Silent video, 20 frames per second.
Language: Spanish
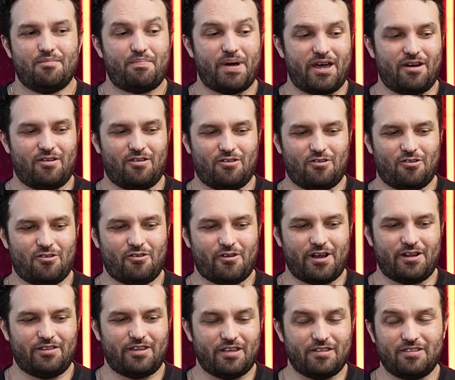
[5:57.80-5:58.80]
Pero
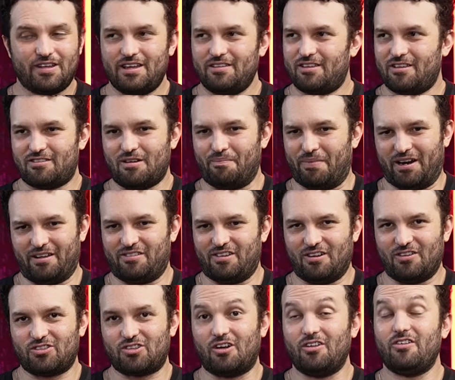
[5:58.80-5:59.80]
en Disney
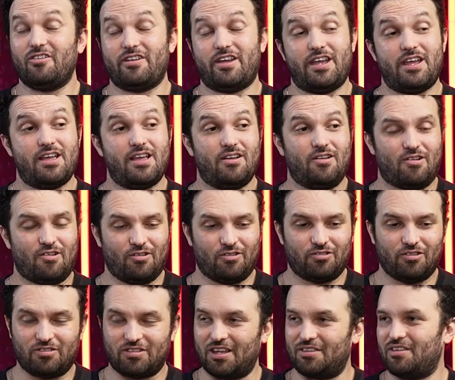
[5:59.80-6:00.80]
desaparecieron todo e
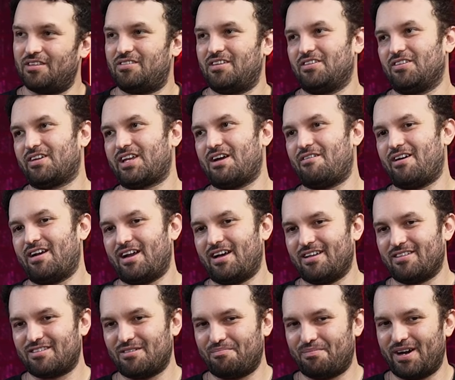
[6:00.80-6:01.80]
incluso están diciendo que van
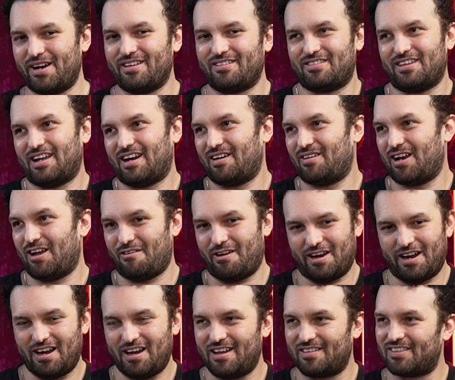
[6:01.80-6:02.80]
a desaparecer, la
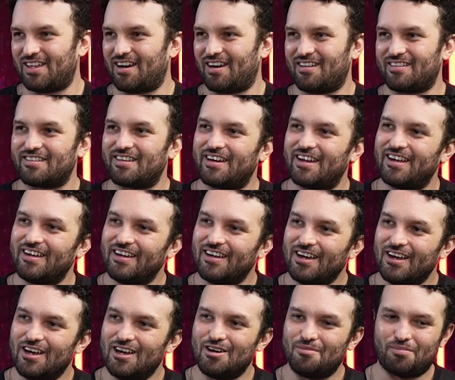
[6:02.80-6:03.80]
van a enlatar la serie,
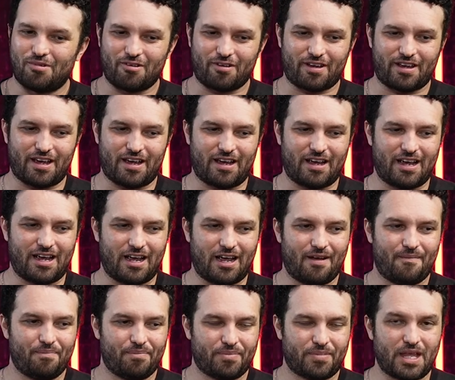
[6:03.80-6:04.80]

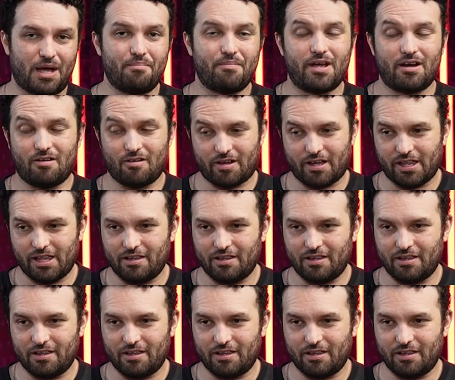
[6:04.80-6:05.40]
porque también lo que